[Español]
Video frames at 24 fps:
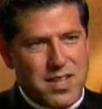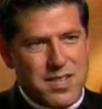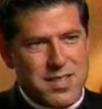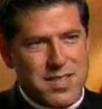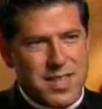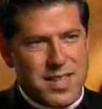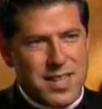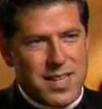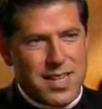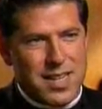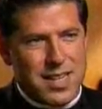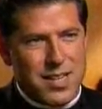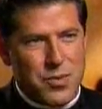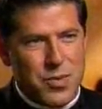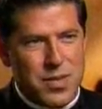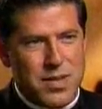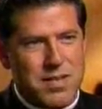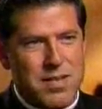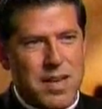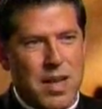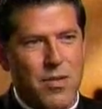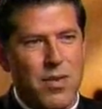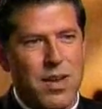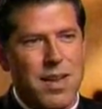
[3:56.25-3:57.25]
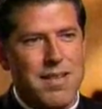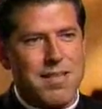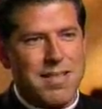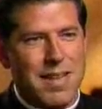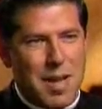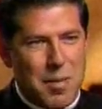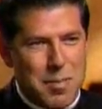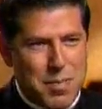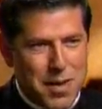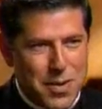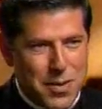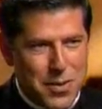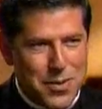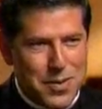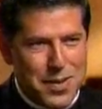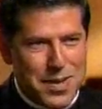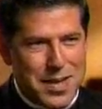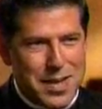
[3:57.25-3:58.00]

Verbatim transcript: así que no he entrado en la etapa ¿no?